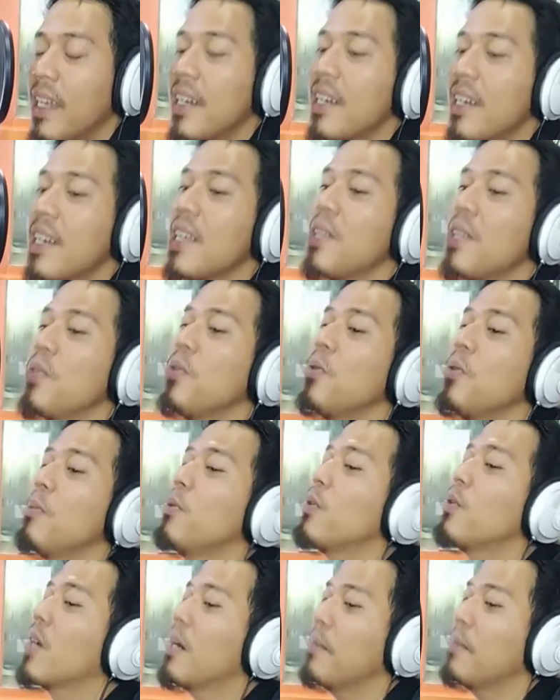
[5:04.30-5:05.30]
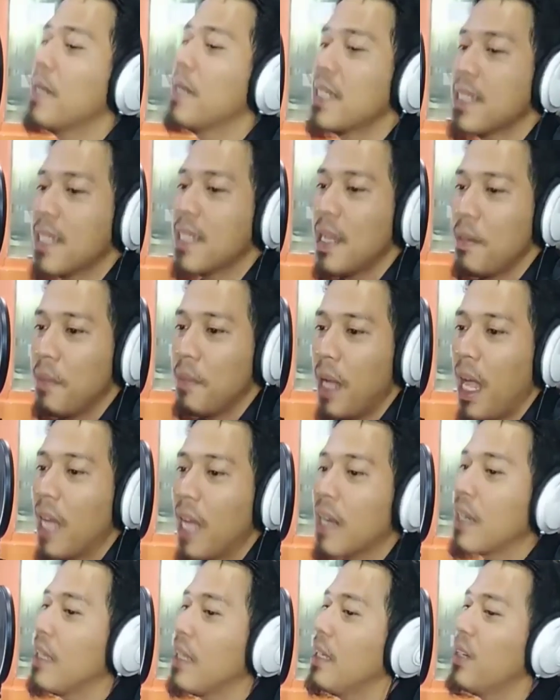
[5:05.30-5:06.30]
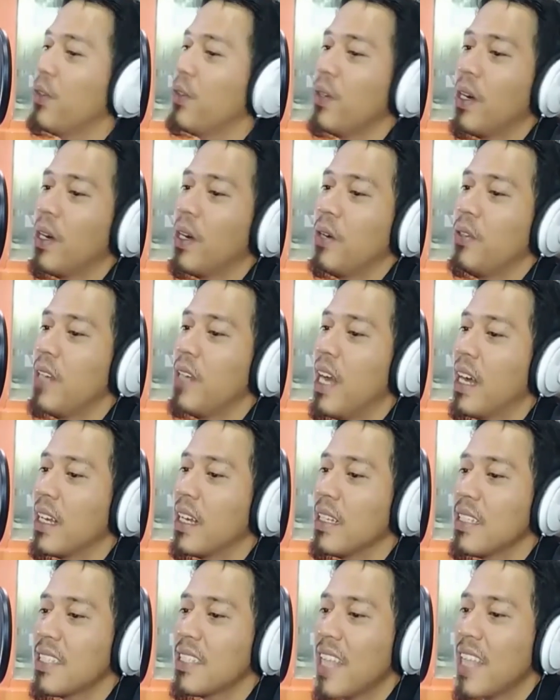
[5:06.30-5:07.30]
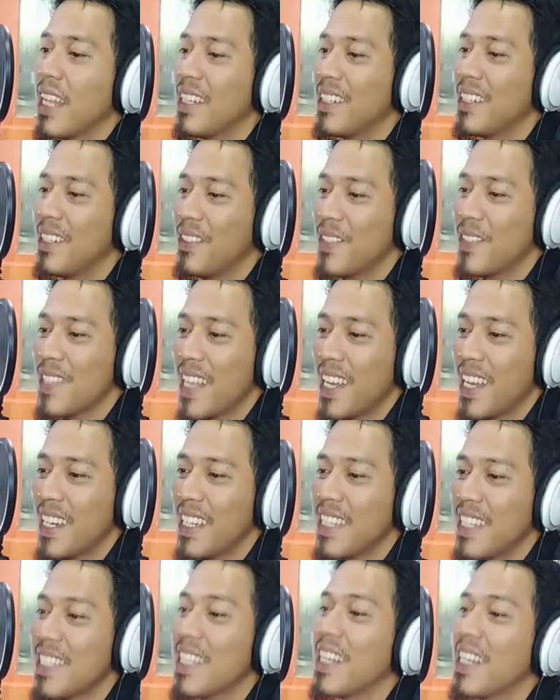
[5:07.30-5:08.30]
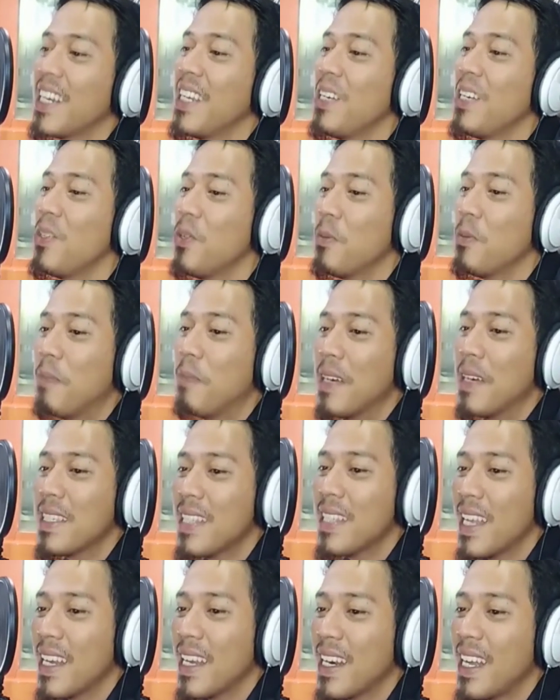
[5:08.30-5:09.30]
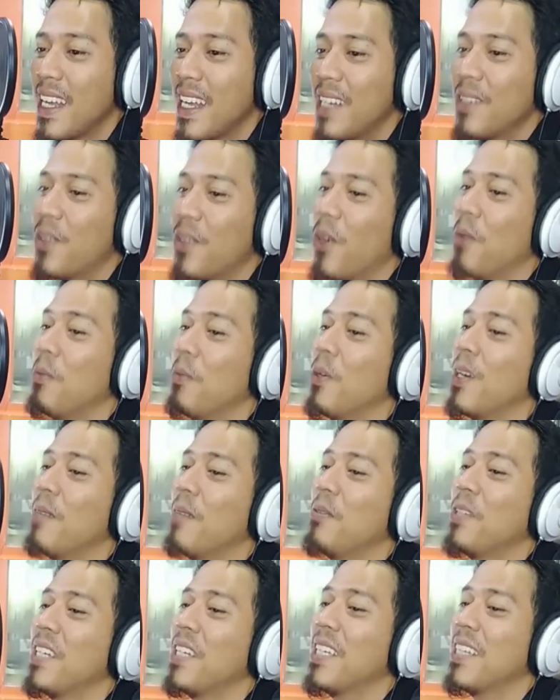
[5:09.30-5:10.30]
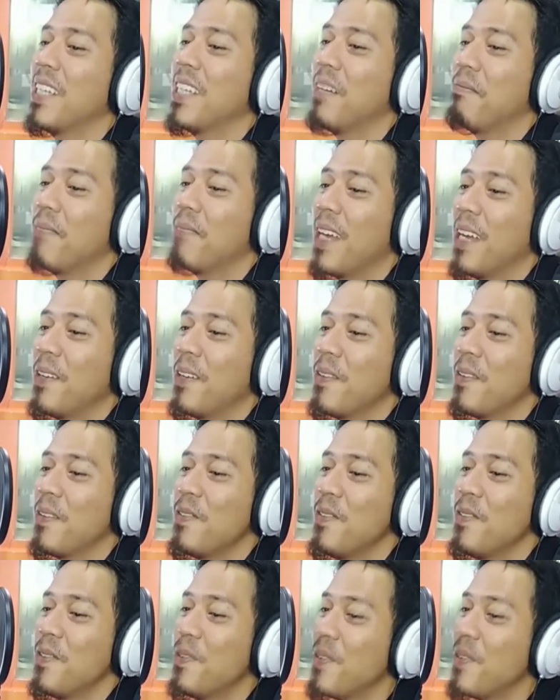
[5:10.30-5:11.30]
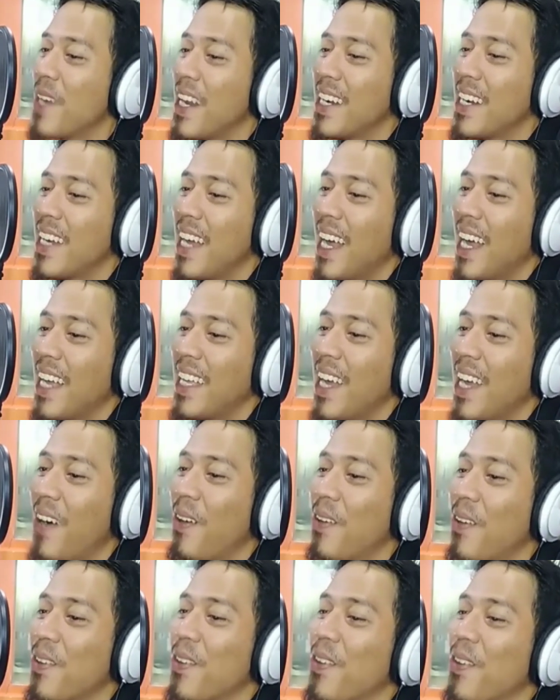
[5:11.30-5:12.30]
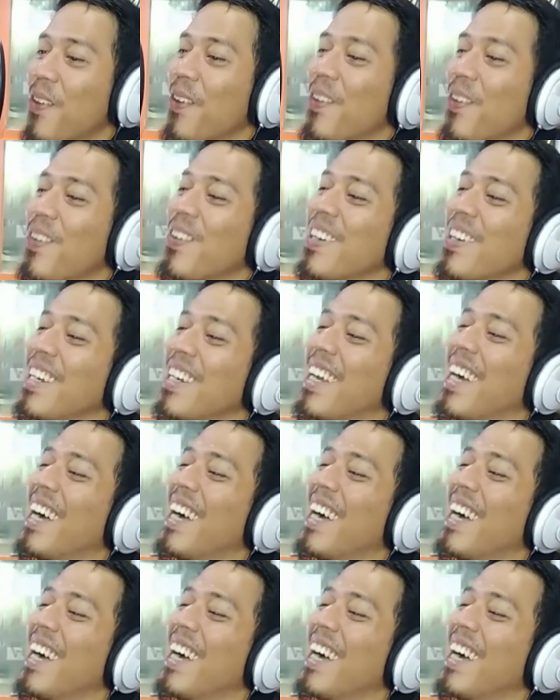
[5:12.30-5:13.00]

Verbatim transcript: rindu buka bersama rindu ngahudangkan santri nusanes rindu pasaran kok mau lamun kitab nak nurada ayak horor-horor nah